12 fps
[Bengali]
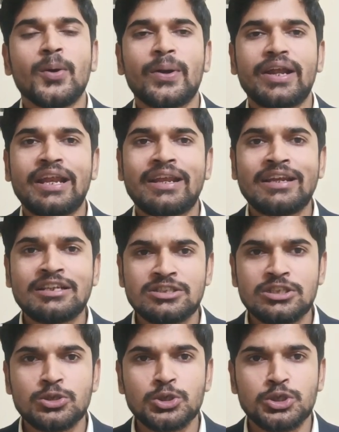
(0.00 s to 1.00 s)
অর এনি
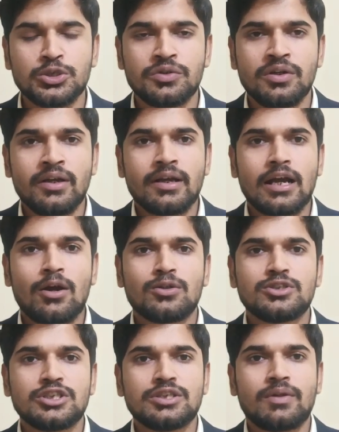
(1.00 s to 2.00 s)
ইনস্টিটিউশন কারণ
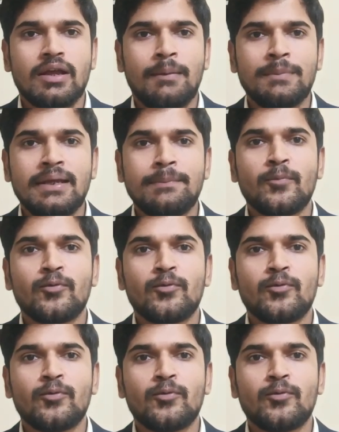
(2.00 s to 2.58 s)
হচ্ছে আমি